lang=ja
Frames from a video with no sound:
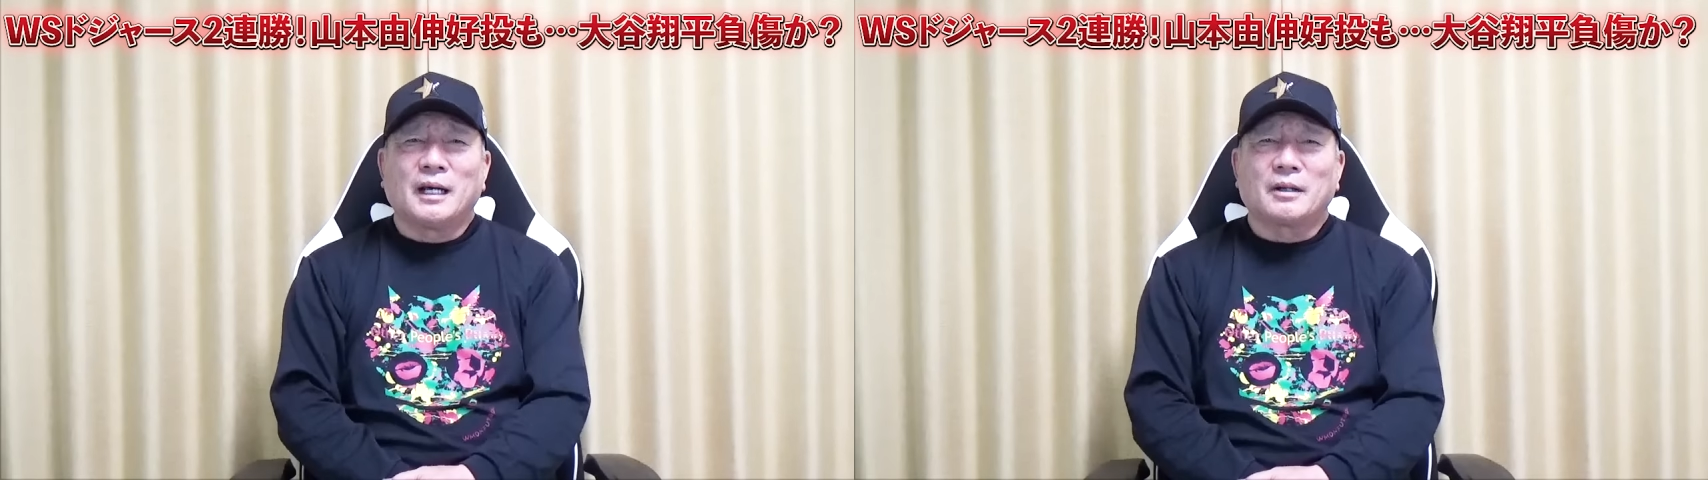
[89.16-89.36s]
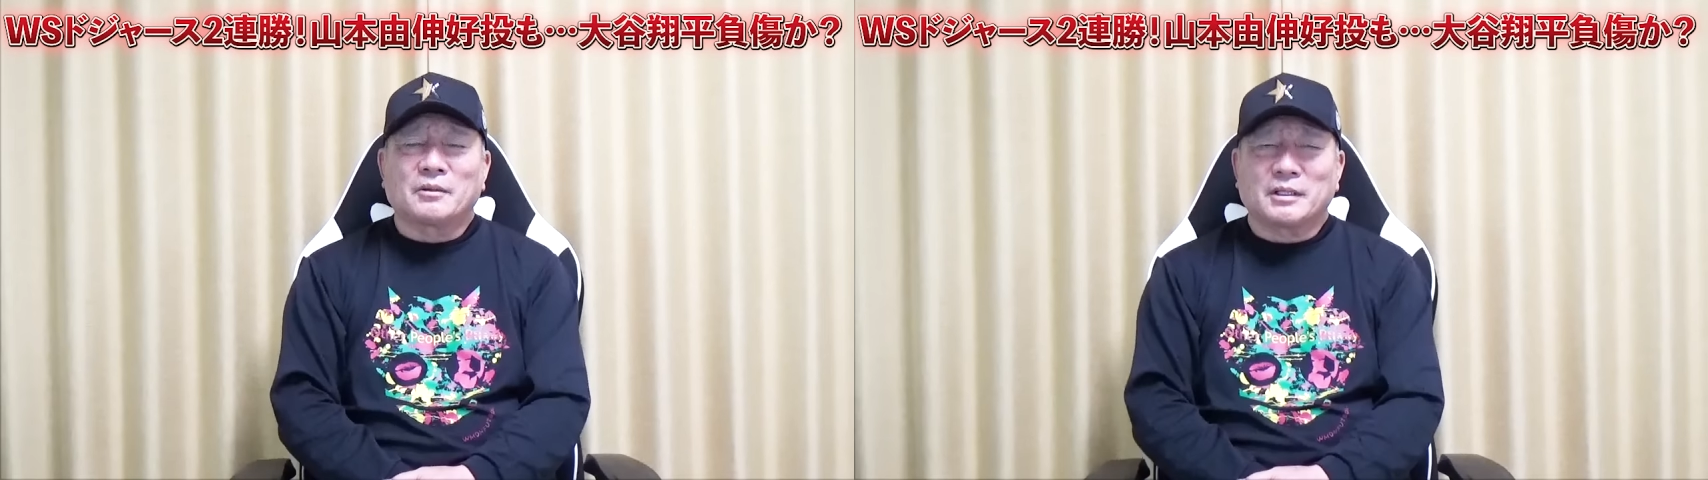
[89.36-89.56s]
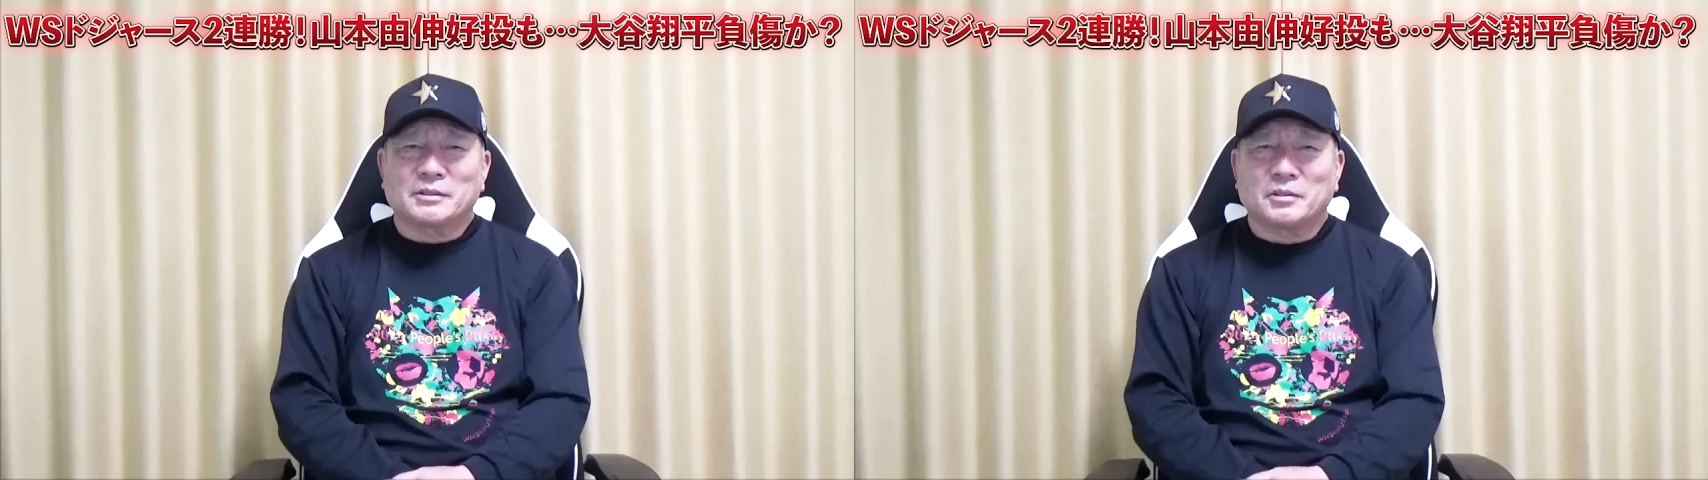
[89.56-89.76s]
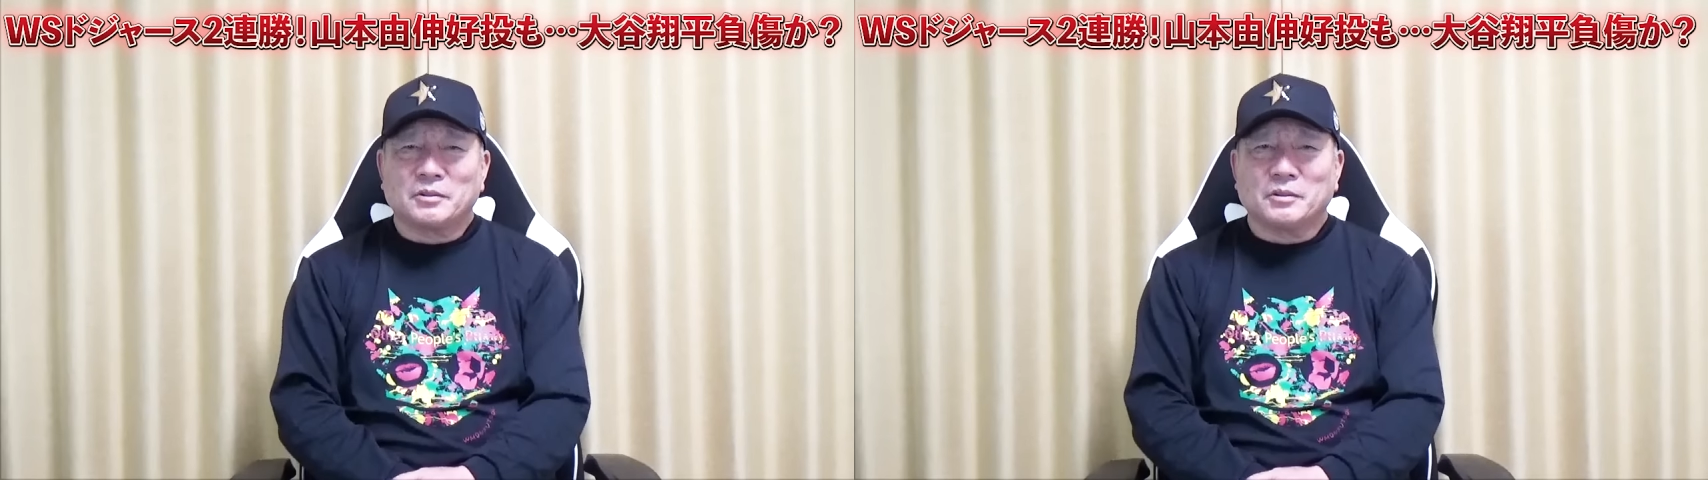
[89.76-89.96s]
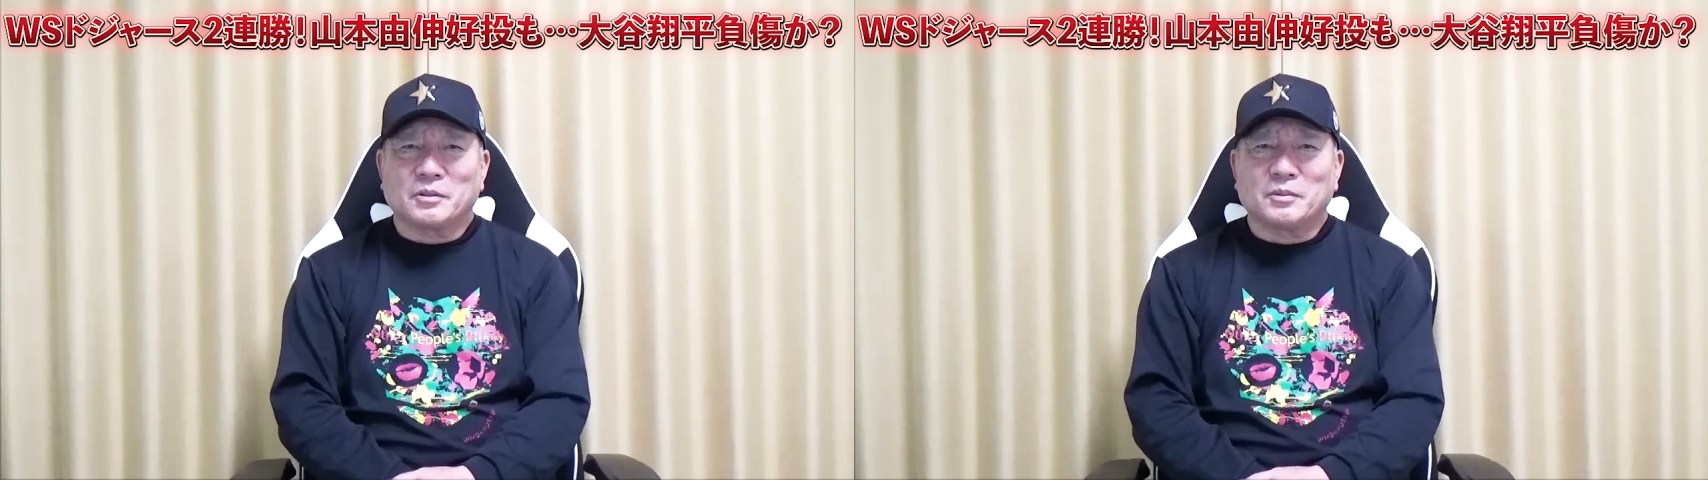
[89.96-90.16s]
あのね
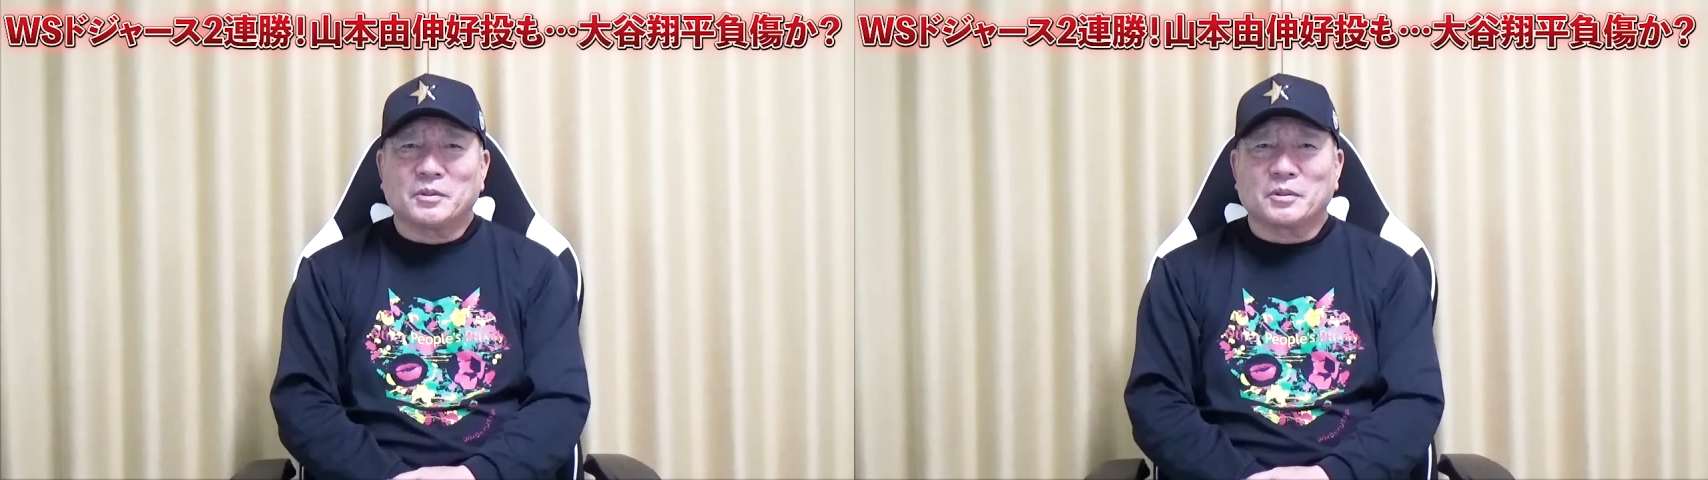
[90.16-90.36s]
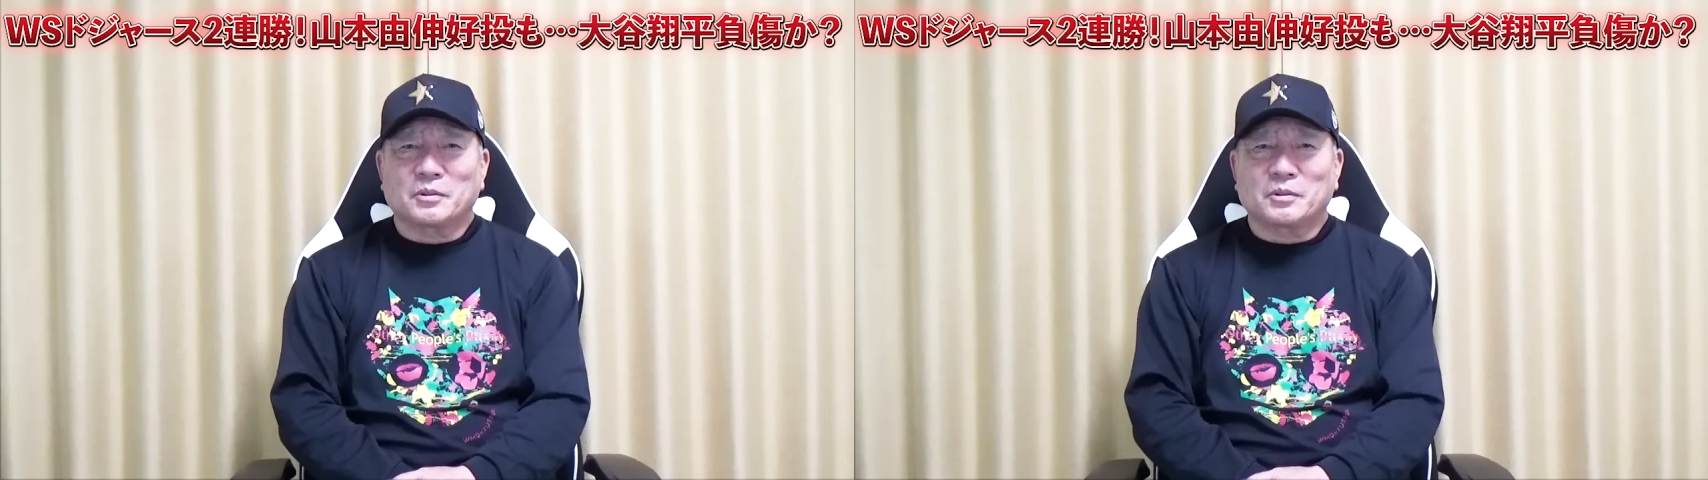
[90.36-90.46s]
外のボール